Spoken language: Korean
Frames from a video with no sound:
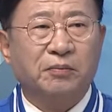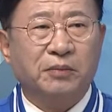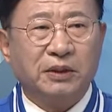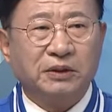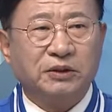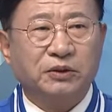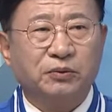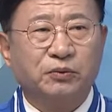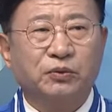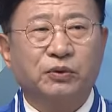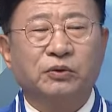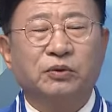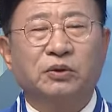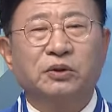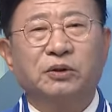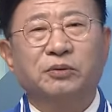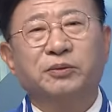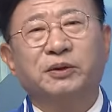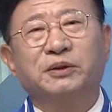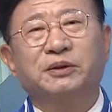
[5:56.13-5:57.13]
마치
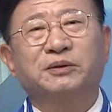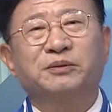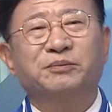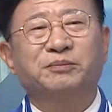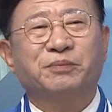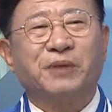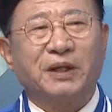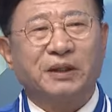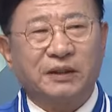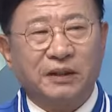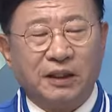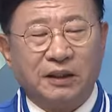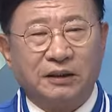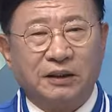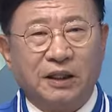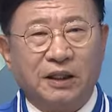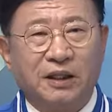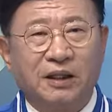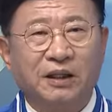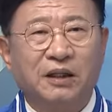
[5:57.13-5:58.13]
우리도 그러면
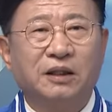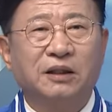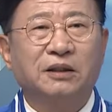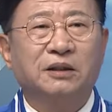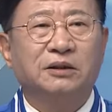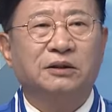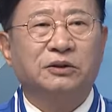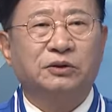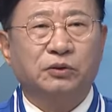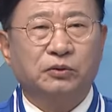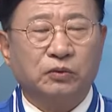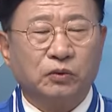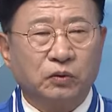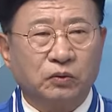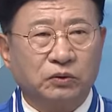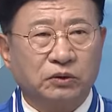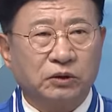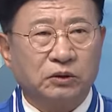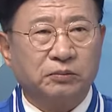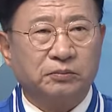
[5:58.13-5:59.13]
반대한다. 이
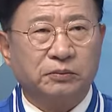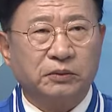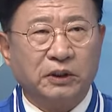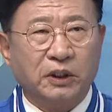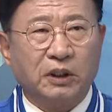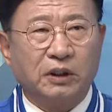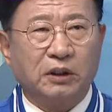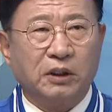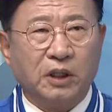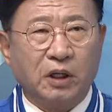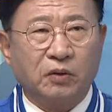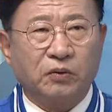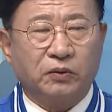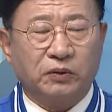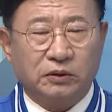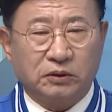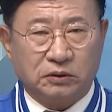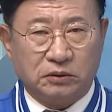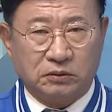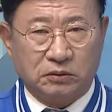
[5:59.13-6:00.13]
정도로 지금 이야기를
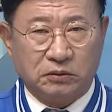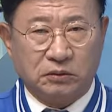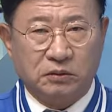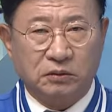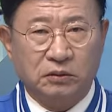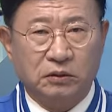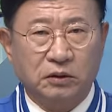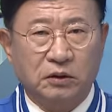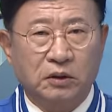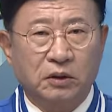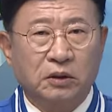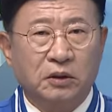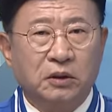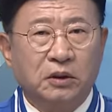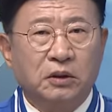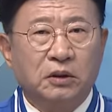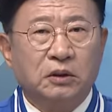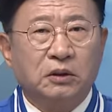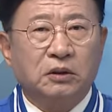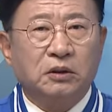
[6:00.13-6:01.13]
하고 있거든요.
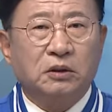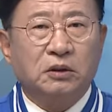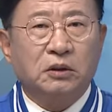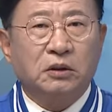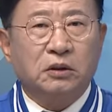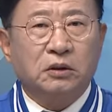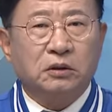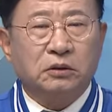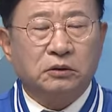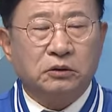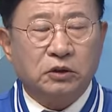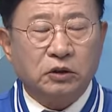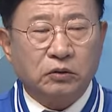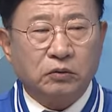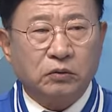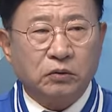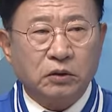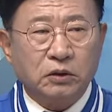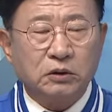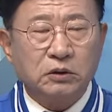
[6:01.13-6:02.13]

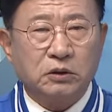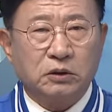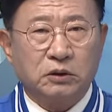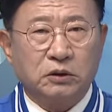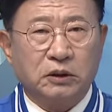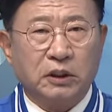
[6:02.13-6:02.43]
집권